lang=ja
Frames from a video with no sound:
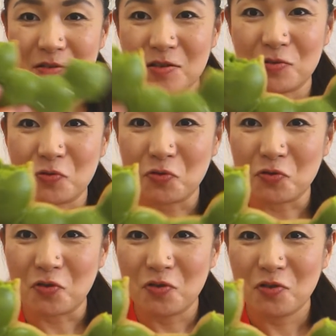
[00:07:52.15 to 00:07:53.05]
ちゃんとこ
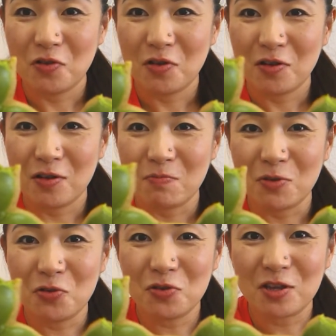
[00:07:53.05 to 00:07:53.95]
の
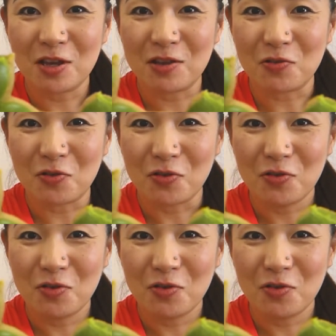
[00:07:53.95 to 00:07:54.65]
緑系の